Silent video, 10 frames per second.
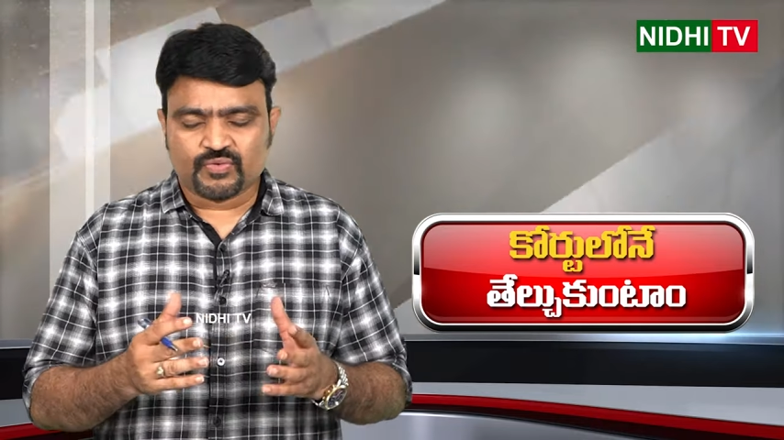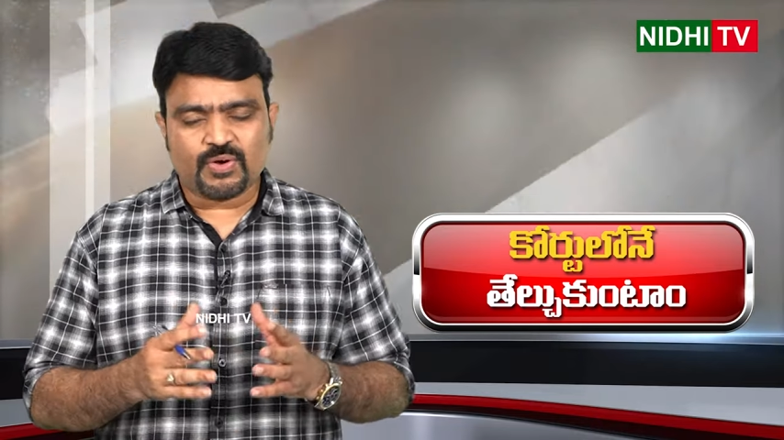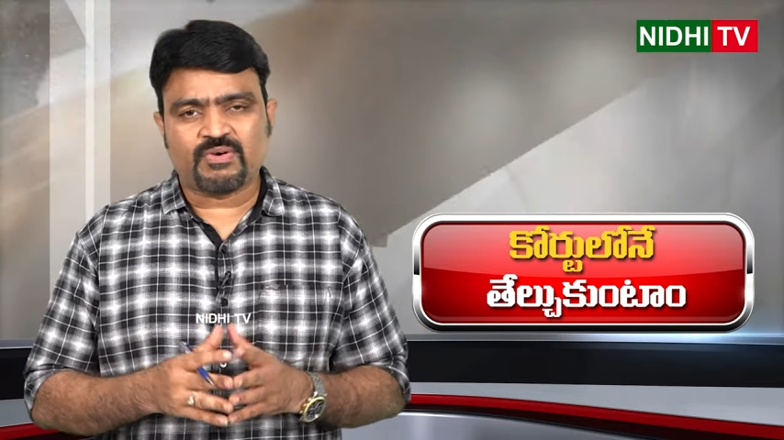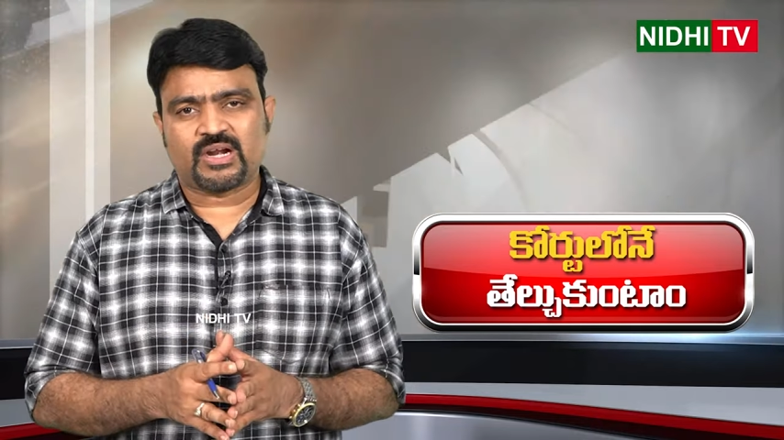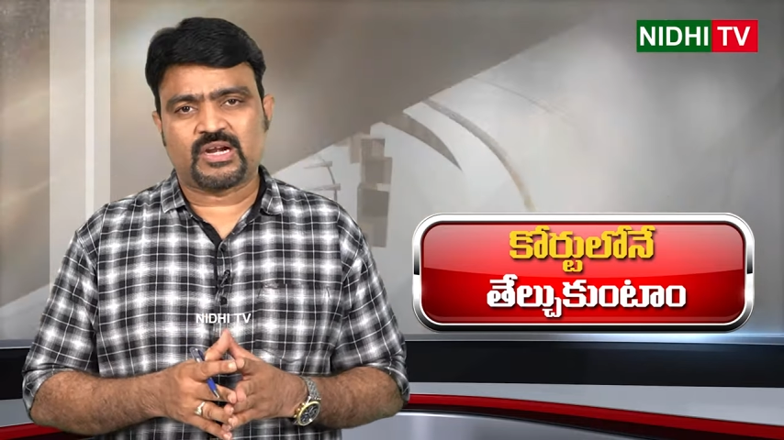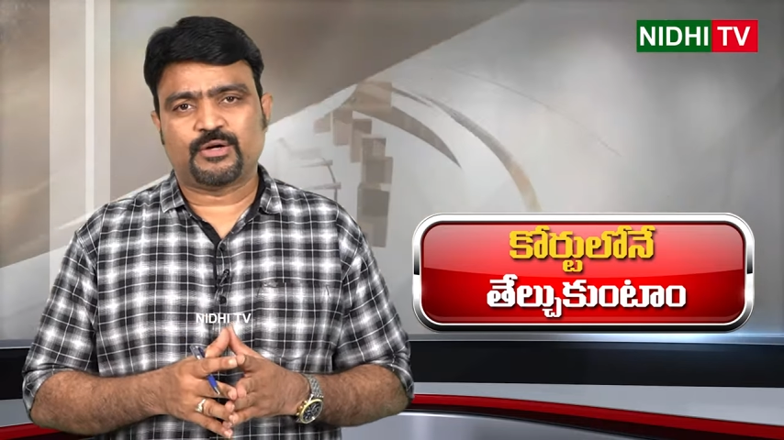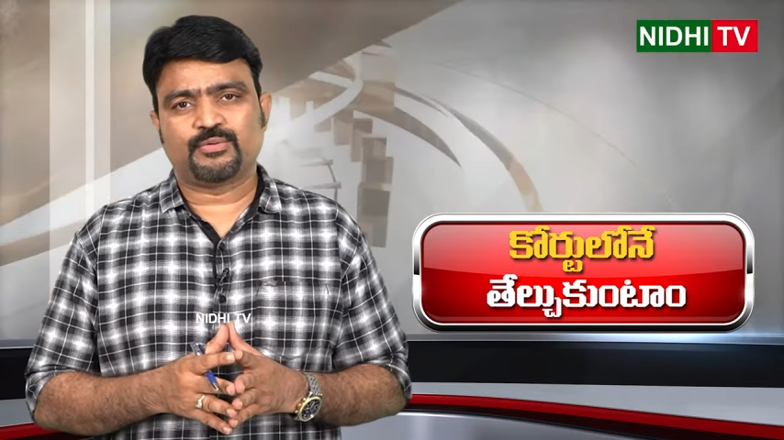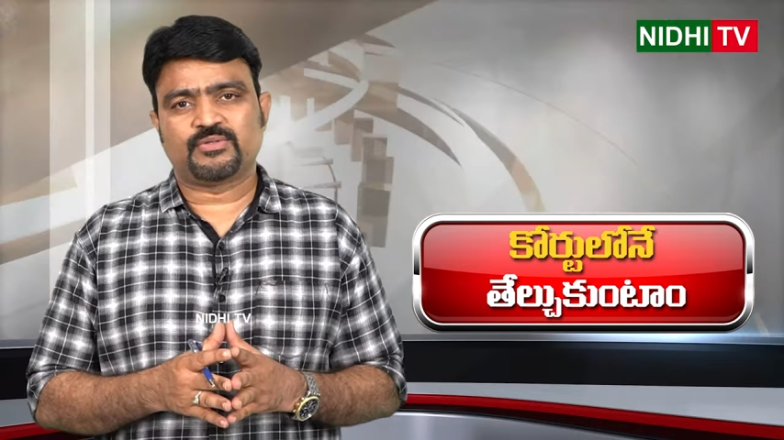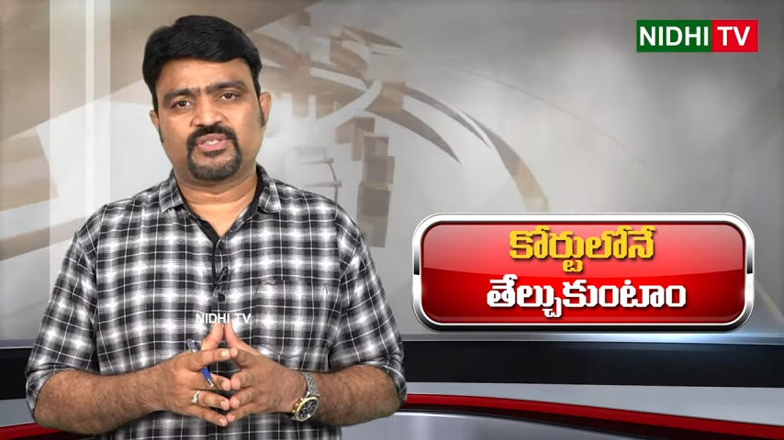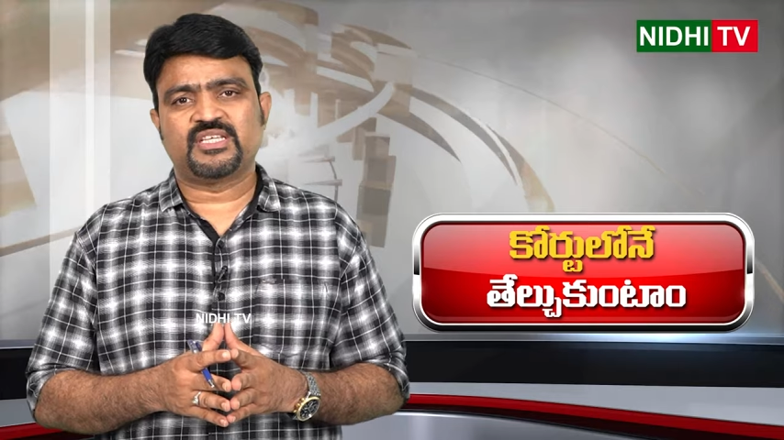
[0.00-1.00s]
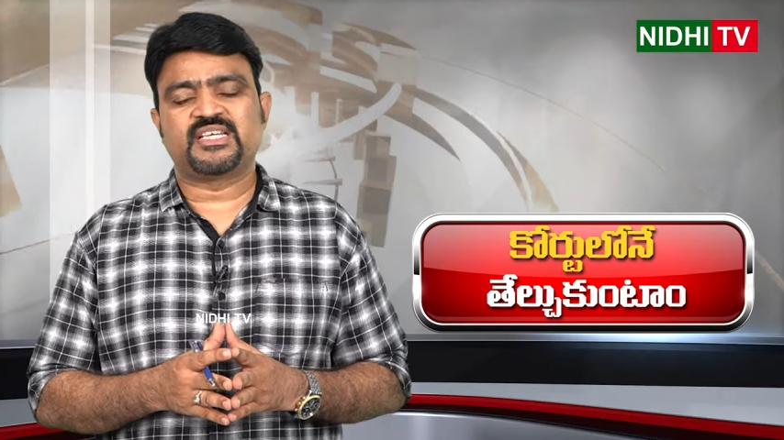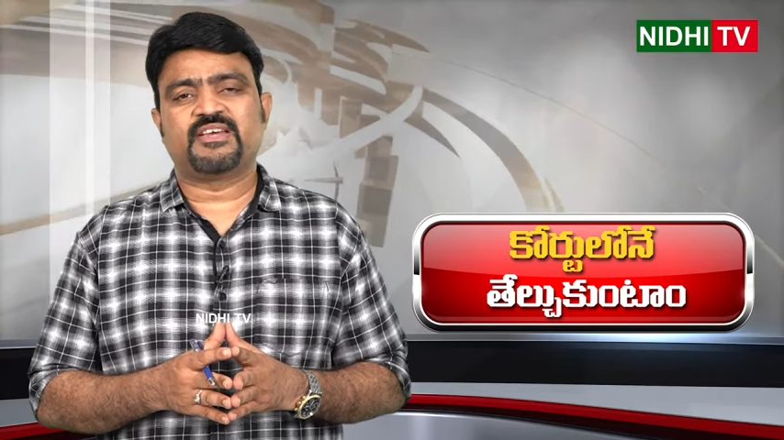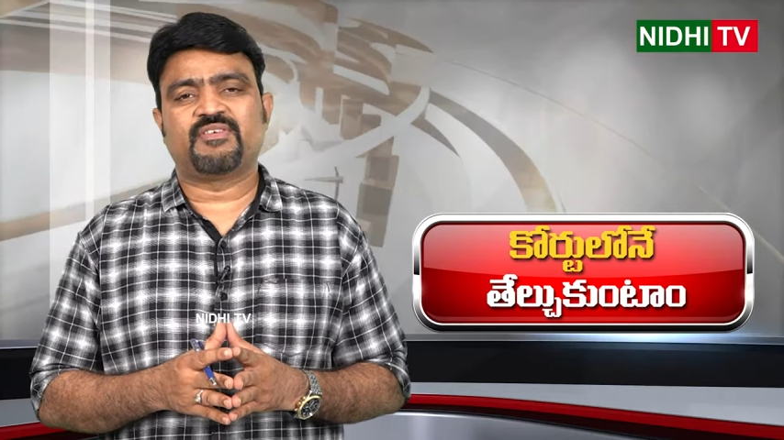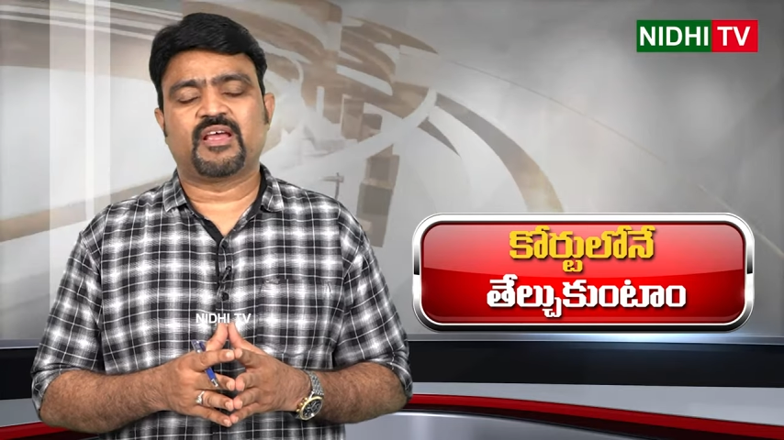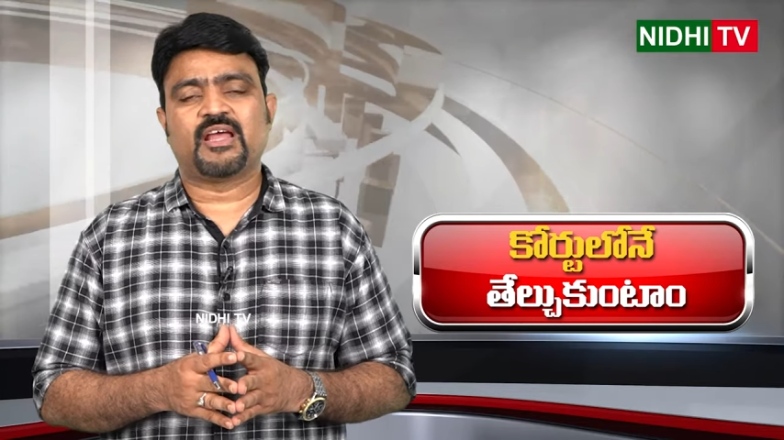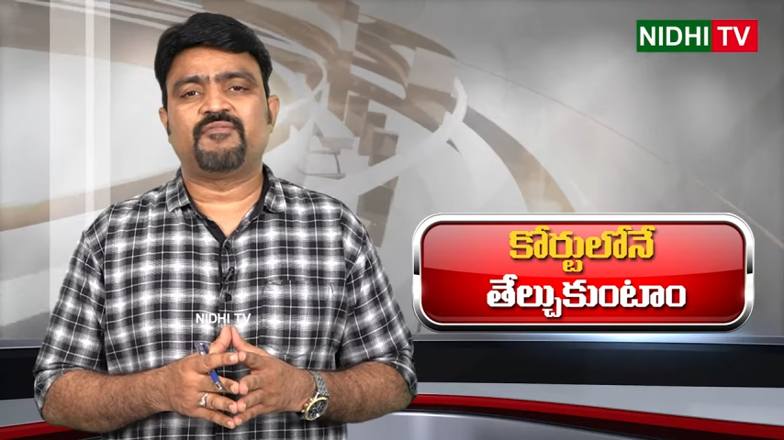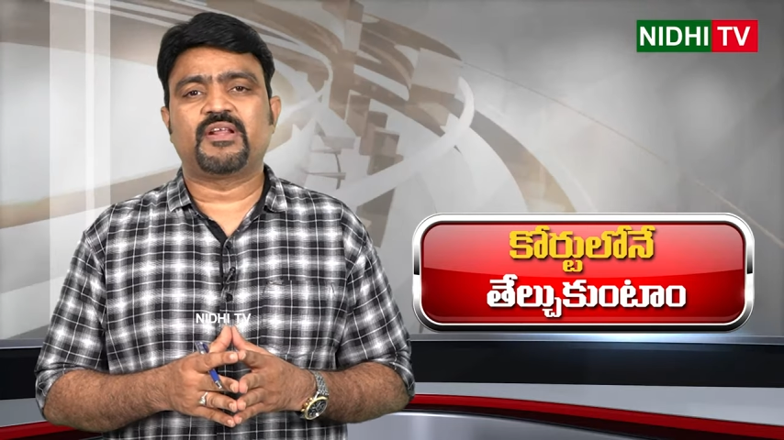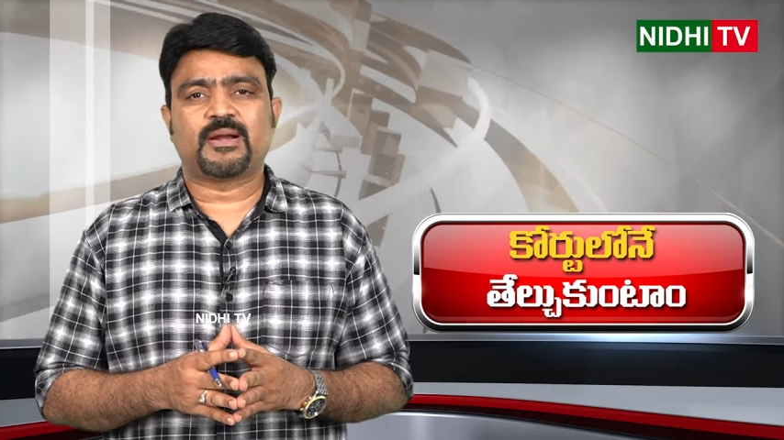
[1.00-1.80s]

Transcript: సోమవారం నాడు సీజేఐ ఎన్వి